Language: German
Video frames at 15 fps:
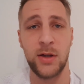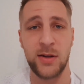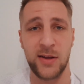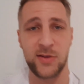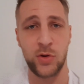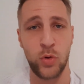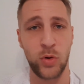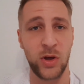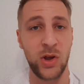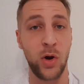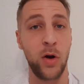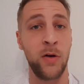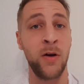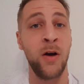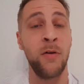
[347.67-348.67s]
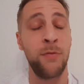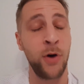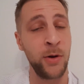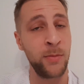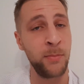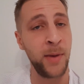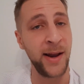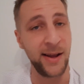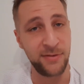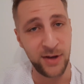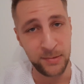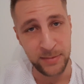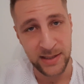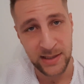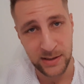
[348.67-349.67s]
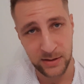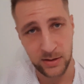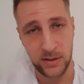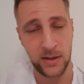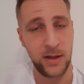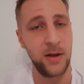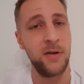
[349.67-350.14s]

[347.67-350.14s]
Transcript: Das höre ich auch von meiner Familie,